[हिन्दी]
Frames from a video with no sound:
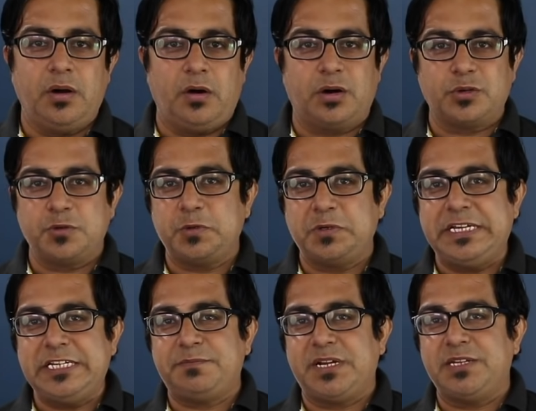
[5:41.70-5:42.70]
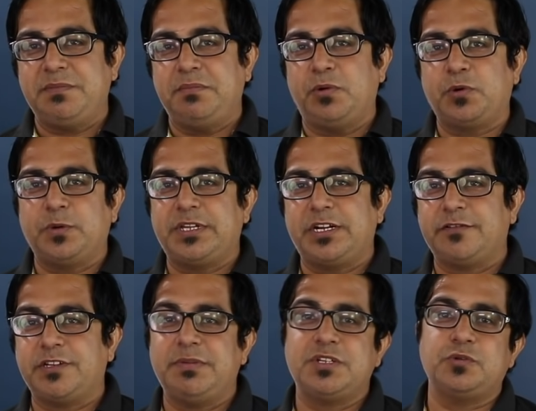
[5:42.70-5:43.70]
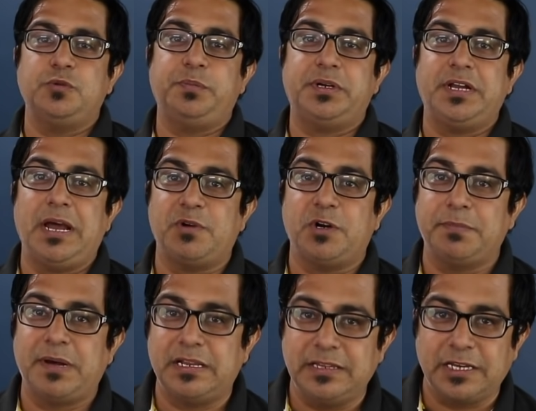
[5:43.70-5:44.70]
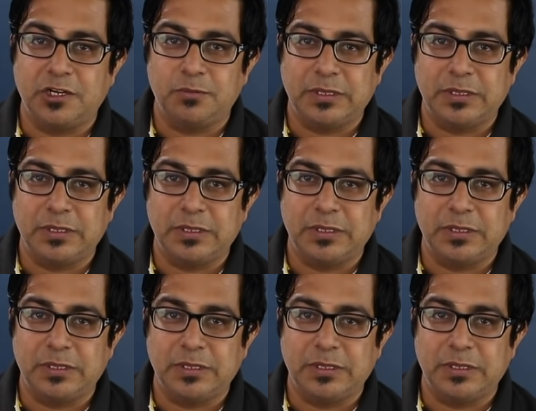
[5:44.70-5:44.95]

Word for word: और दोस्तों इस प्राइस में मोटो की तरफ से हमें सुपर एमोलेड पैनल देखने को